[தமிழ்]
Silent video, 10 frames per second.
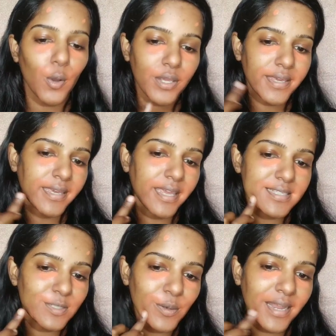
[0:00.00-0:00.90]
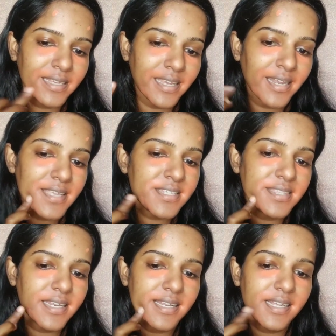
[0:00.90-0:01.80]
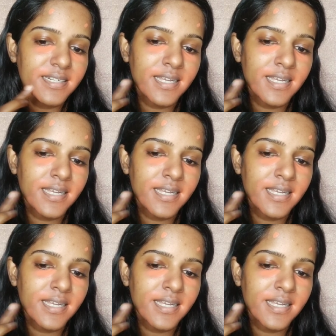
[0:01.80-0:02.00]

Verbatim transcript: ஓகே ஸோ எனக்கு என்னாச்சுன்னு தெரியல